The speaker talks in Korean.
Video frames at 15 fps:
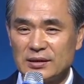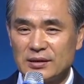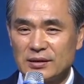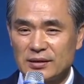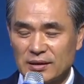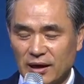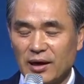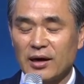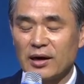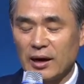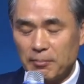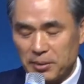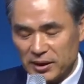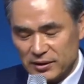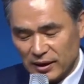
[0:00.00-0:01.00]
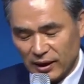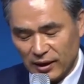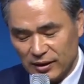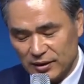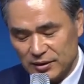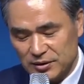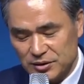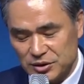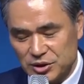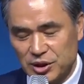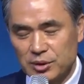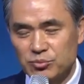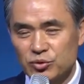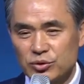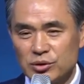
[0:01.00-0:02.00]
다 갚았다.
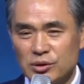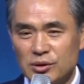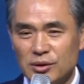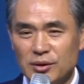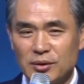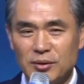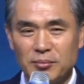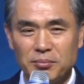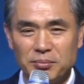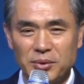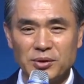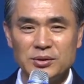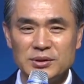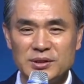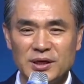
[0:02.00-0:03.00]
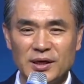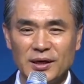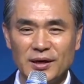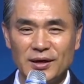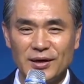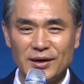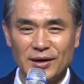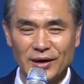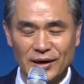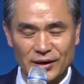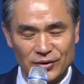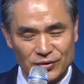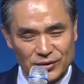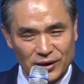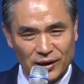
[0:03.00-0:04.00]
채무를 변제하였다.
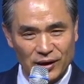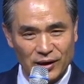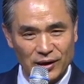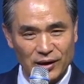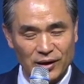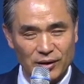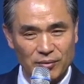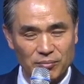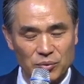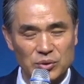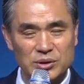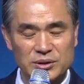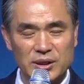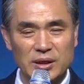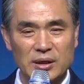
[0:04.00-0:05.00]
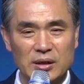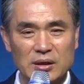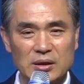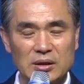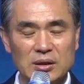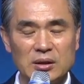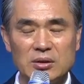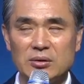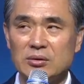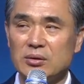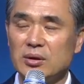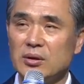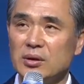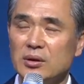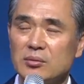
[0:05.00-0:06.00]
뭐 이제 이런
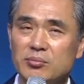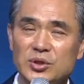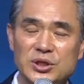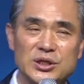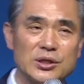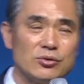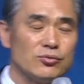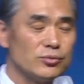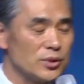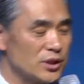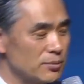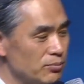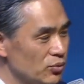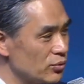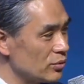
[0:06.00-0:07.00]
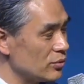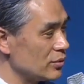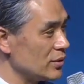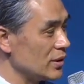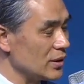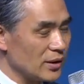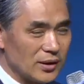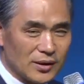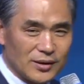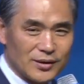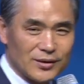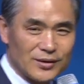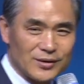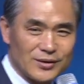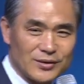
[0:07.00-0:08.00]
거예요. 그러니까 신, 신부름꾼이
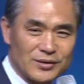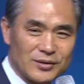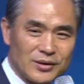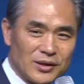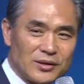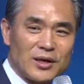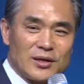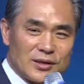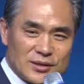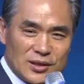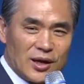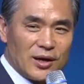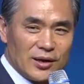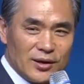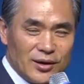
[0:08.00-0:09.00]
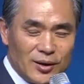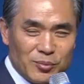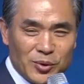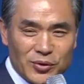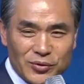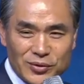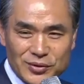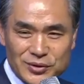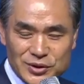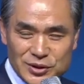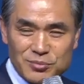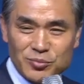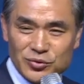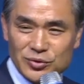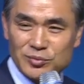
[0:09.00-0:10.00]
테텔레스타이 하면
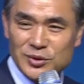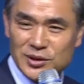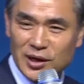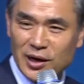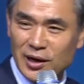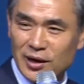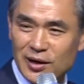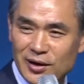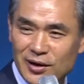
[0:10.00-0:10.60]
신부름을 다